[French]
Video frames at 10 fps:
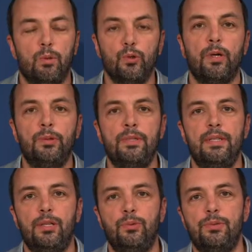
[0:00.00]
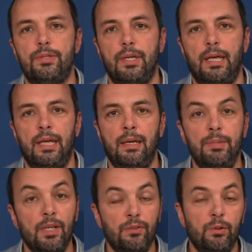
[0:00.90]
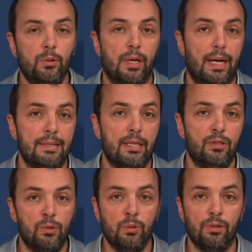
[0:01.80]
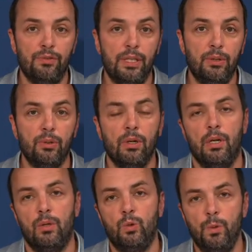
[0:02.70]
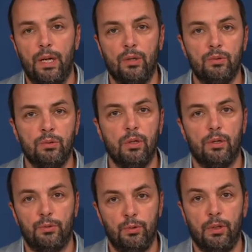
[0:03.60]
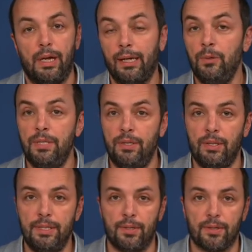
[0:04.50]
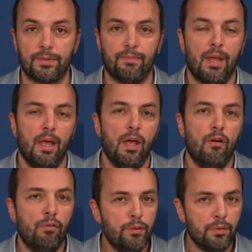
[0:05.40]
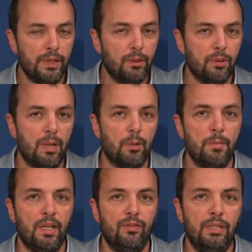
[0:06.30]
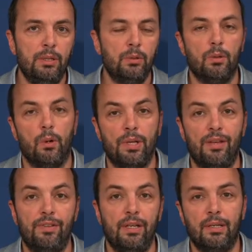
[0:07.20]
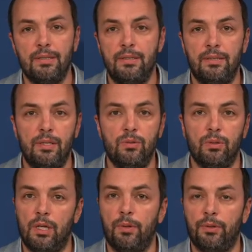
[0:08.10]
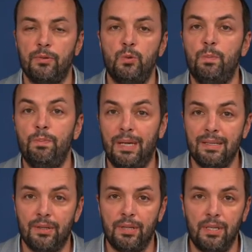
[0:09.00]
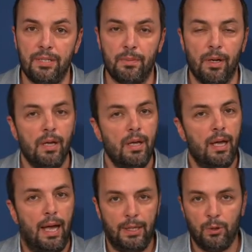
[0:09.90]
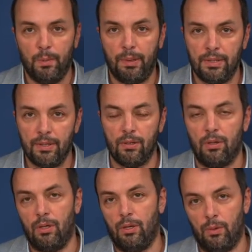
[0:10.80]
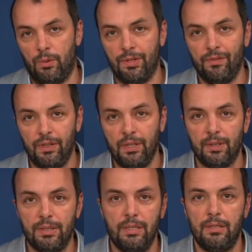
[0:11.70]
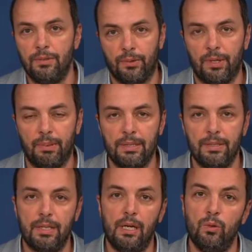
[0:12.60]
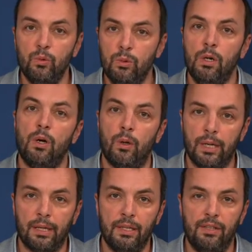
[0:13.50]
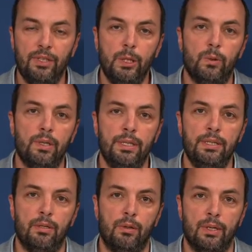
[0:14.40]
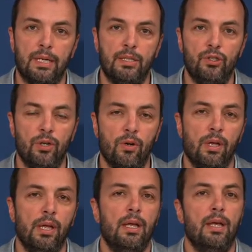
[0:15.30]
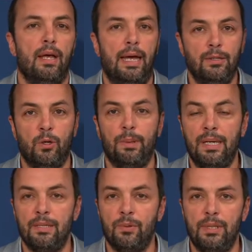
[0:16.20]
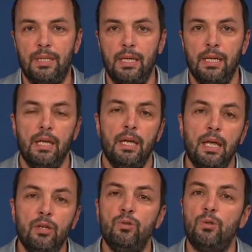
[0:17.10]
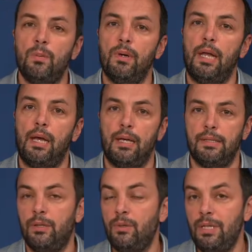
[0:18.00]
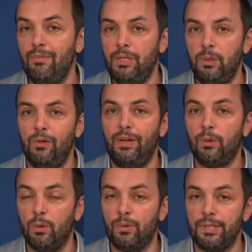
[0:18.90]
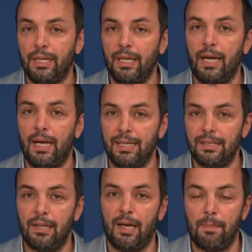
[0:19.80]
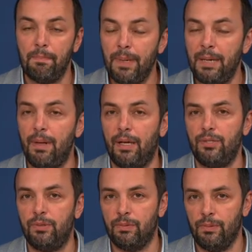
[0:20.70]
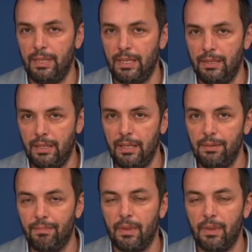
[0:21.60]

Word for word: Bonjour à toutes et à tous et bienvenue à cette seconde vidéo du parcours sur la réussite en licence. Vous vous souvenez que dans la première vidéo, on avait insisté sur l'importance du présentéisme. Être présent euh, aux amphis quand ils sont en présentiel ou regarder les vidéos en ligne le cas échéant, être présent au TD. Et justement, cette deuxième vidéo va être consacrée à cela, la préparation des TD.